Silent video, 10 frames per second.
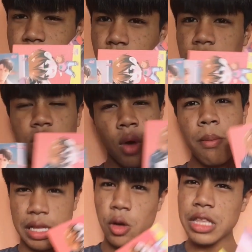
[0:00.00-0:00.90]
รู้สึกว่าเห
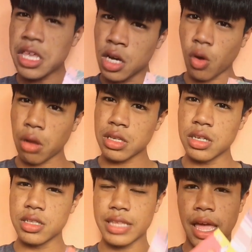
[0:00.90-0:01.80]
มือนก็ได้เยอะกว่าคน
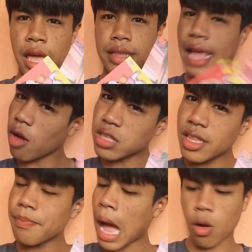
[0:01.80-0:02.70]
อื่นแต่ ได้เท่านี้ห
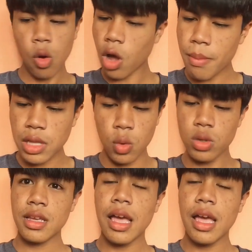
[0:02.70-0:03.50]
รือเปล่า ก็ก็ไม่รู้